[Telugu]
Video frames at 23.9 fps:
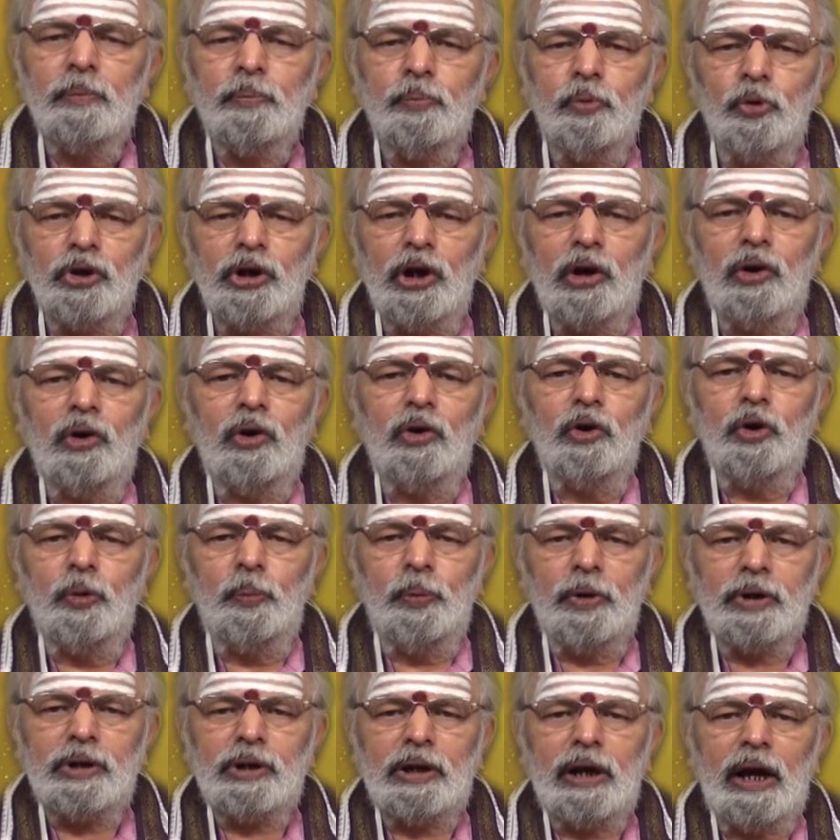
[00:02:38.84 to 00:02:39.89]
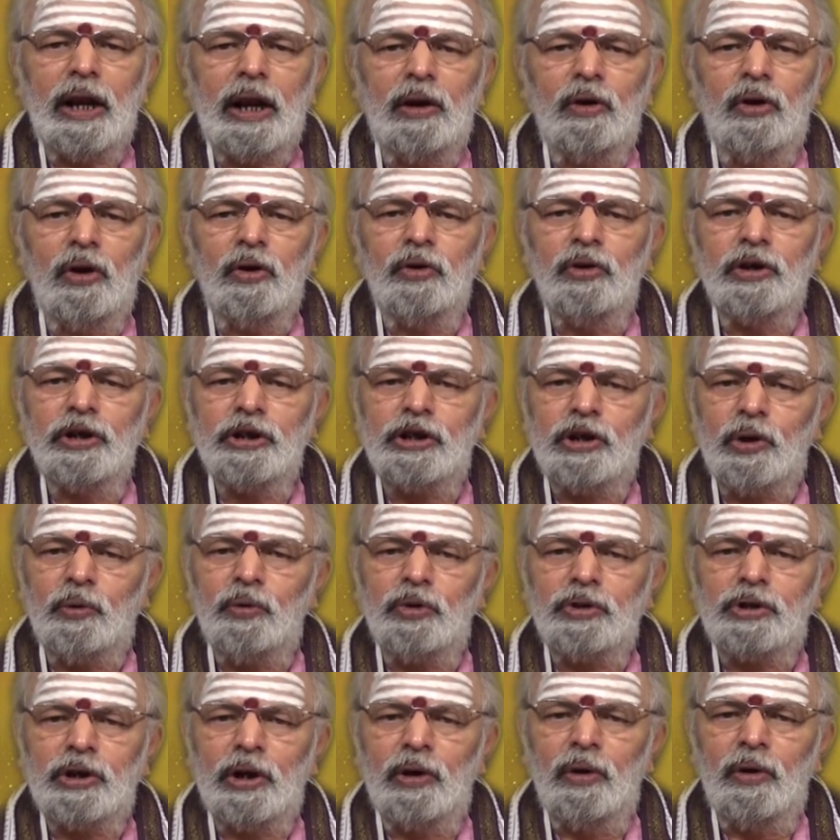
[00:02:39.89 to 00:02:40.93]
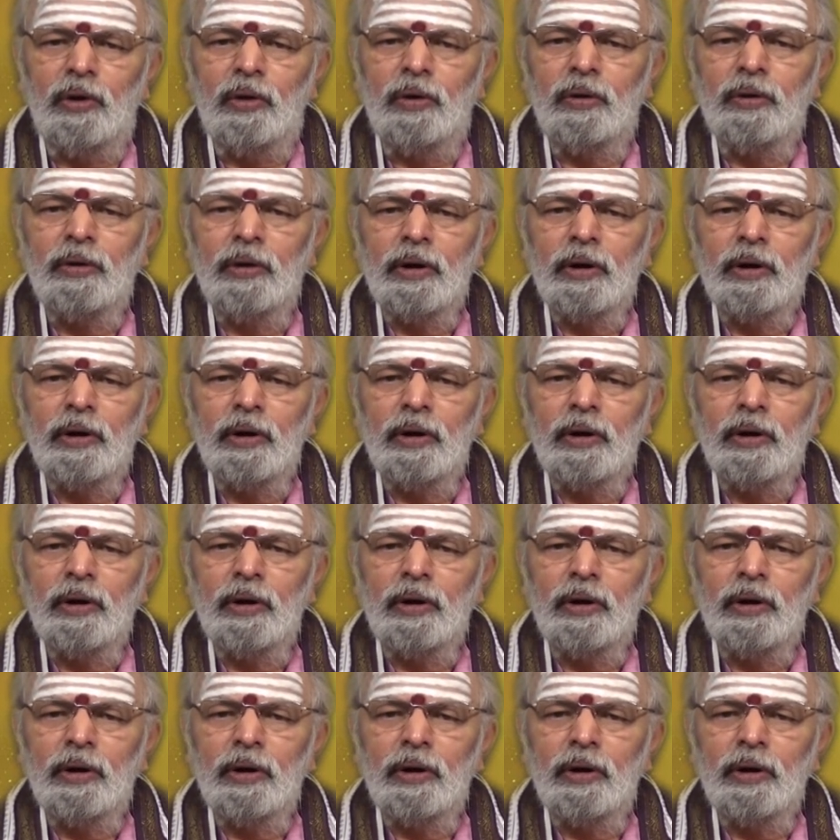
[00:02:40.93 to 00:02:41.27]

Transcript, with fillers: పూజల్లోనూ పురస్కారాల్లోనూ నిత్యకృత్యంలో